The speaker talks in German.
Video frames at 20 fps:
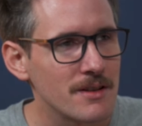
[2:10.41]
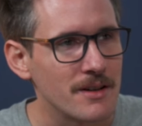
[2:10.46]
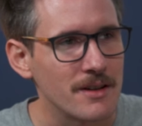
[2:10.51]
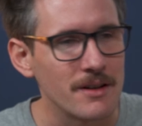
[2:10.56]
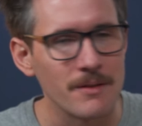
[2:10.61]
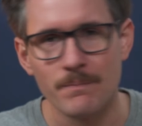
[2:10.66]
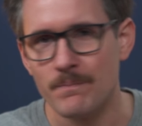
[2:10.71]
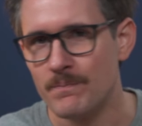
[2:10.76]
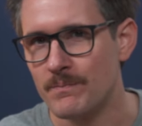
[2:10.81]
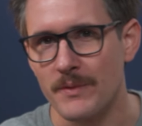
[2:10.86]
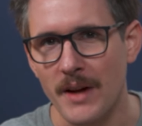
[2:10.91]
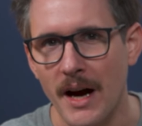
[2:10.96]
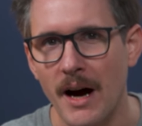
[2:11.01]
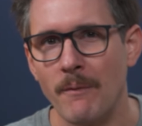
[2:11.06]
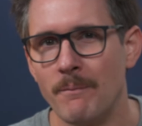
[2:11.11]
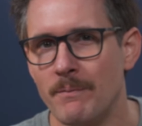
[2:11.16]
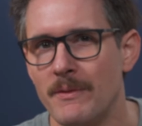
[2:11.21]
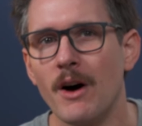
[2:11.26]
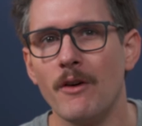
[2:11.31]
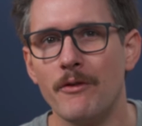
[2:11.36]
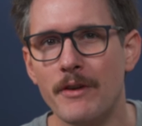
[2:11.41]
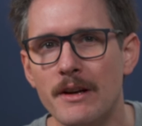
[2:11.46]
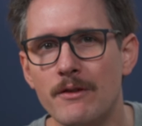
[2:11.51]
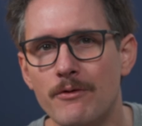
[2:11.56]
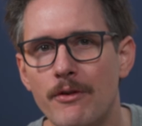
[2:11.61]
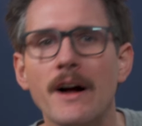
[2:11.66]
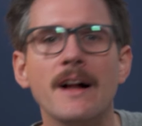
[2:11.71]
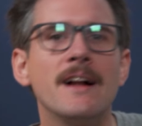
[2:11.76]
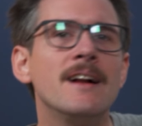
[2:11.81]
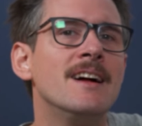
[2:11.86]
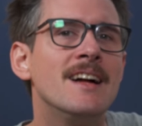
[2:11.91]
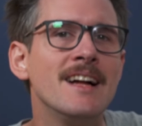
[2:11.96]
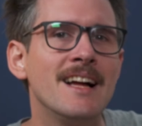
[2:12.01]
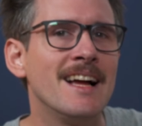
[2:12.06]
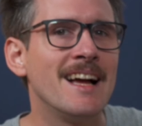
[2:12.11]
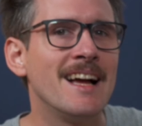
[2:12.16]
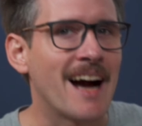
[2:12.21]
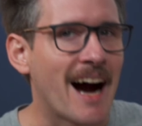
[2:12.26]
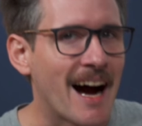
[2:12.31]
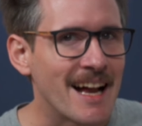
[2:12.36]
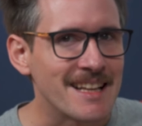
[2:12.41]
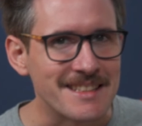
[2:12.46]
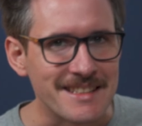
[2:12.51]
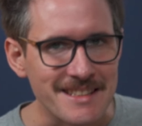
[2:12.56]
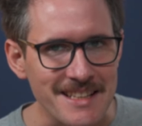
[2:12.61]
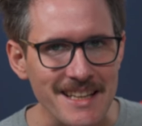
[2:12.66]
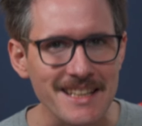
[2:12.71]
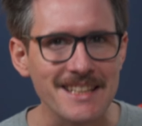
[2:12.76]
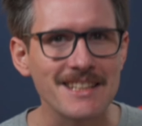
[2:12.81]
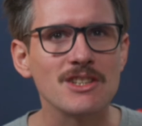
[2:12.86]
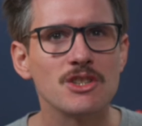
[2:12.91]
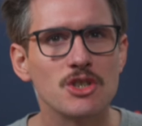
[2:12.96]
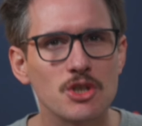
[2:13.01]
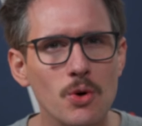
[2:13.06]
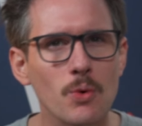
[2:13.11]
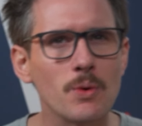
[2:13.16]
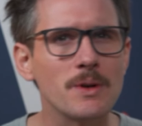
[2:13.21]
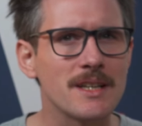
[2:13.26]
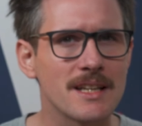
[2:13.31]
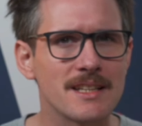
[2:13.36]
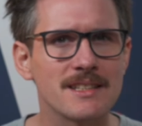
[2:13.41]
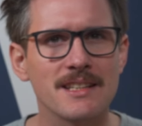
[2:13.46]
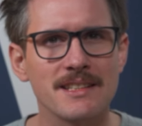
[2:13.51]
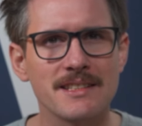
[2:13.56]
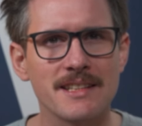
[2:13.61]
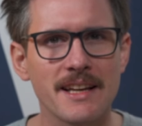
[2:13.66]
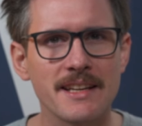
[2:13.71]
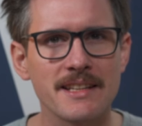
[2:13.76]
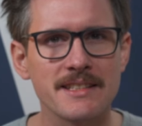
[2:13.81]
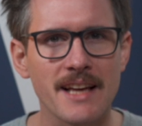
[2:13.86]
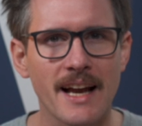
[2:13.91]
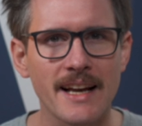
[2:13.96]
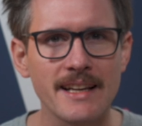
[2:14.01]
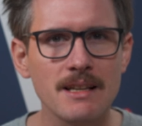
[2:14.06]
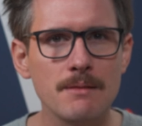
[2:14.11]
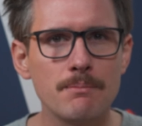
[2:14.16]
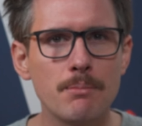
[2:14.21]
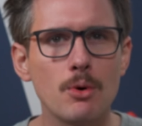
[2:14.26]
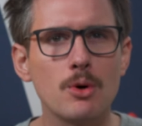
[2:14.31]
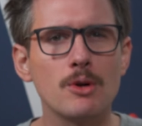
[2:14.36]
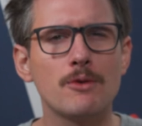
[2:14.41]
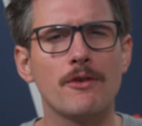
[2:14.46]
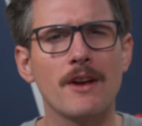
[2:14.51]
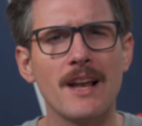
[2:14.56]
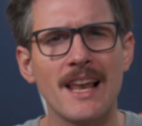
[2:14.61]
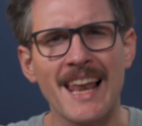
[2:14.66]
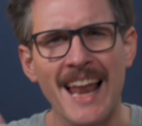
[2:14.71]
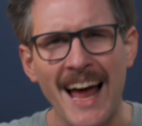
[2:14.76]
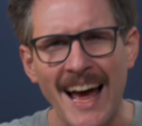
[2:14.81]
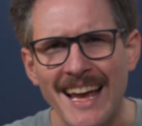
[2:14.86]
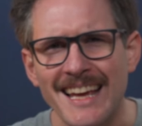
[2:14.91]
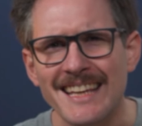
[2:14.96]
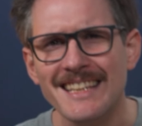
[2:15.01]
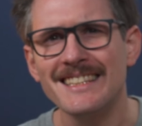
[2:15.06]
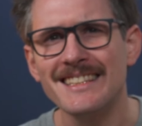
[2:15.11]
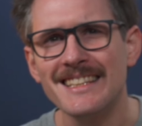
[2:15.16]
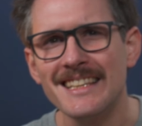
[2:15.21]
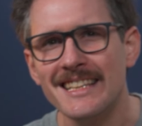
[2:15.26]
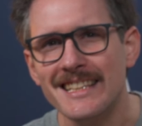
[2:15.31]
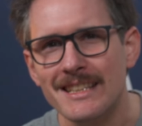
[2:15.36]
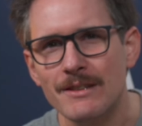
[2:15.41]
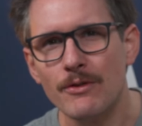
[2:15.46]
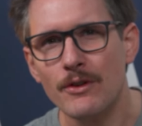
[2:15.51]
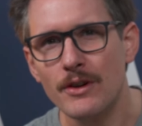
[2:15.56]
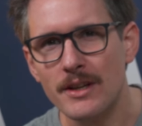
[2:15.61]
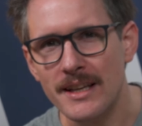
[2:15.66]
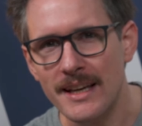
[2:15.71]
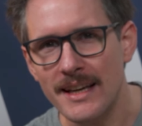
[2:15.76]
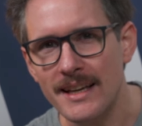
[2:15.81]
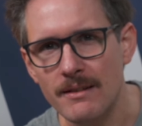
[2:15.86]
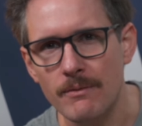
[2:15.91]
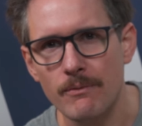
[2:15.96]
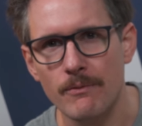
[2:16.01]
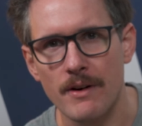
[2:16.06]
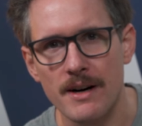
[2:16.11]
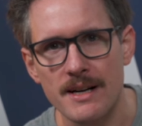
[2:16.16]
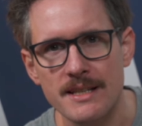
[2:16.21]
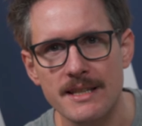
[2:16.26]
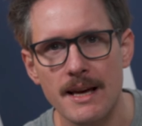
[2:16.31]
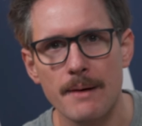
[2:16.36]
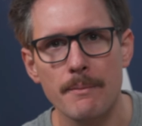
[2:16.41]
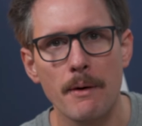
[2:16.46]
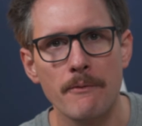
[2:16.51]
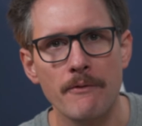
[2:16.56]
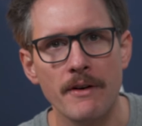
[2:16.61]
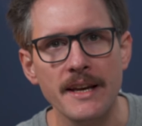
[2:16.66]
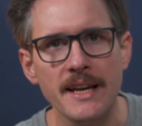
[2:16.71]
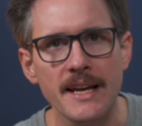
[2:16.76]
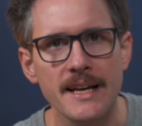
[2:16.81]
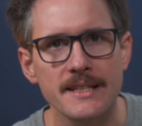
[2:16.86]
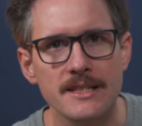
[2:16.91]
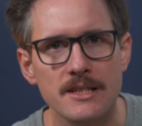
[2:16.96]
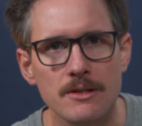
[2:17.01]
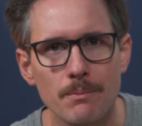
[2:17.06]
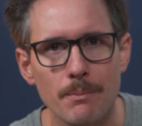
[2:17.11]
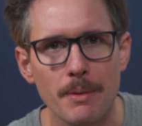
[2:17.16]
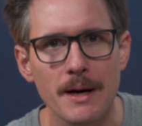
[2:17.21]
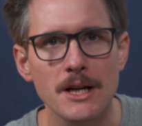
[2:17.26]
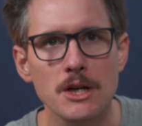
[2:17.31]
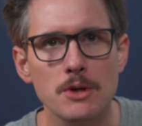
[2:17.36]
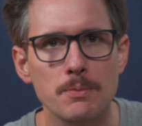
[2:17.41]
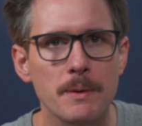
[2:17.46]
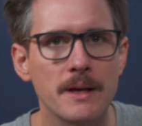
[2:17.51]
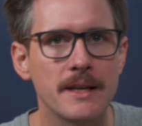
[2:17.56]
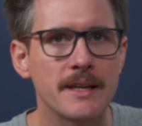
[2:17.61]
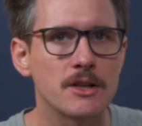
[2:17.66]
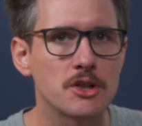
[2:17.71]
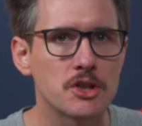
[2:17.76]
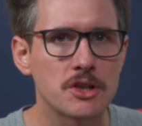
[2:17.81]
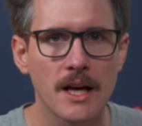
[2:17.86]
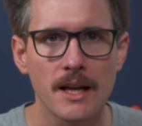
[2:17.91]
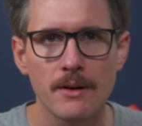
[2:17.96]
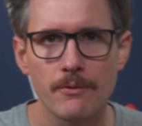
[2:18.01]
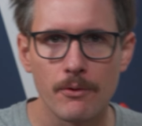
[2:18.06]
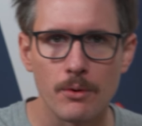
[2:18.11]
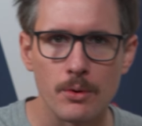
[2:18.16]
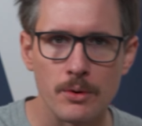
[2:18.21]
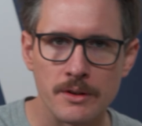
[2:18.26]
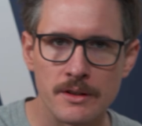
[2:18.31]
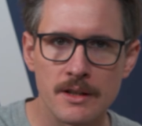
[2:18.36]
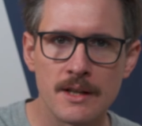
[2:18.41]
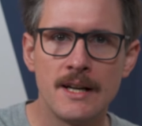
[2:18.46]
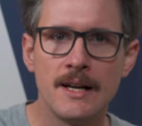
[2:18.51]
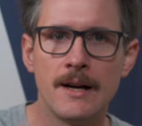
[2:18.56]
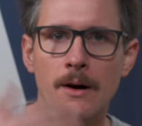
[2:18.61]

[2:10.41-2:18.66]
Ähm, ja, auf jeden Fall an sich schon ein interessantes Angebot, vielleicht nicht für jeden was, aber wenn ihr jetzt zum Beispiel in der Stadt wohnt